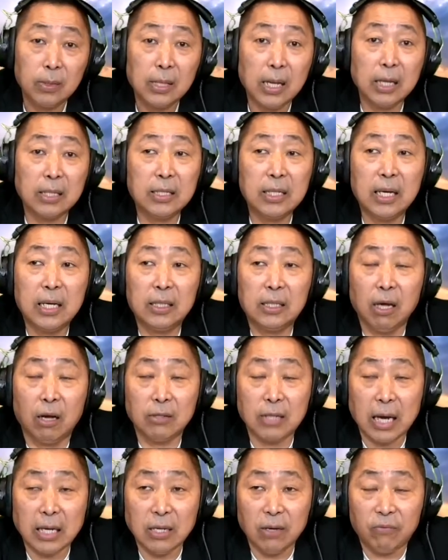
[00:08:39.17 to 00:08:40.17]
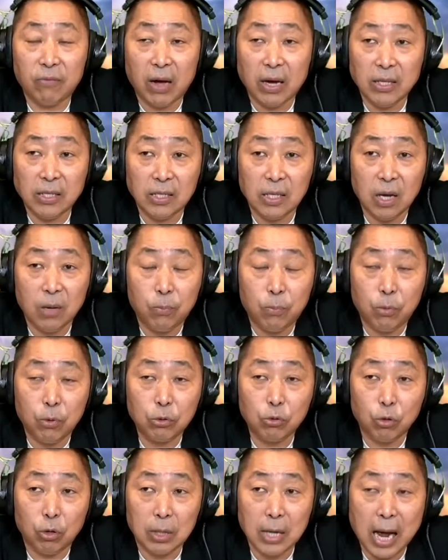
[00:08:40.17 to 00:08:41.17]
那这个调查也反映了
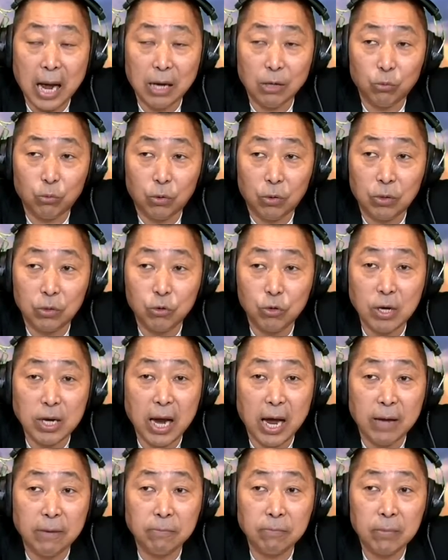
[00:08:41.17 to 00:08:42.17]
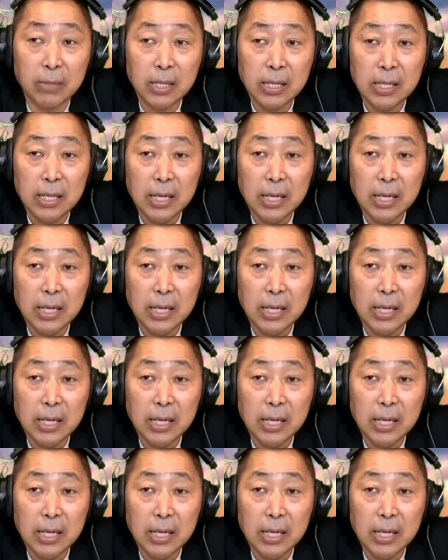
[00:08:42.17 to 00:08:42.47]
波索纳罗虽然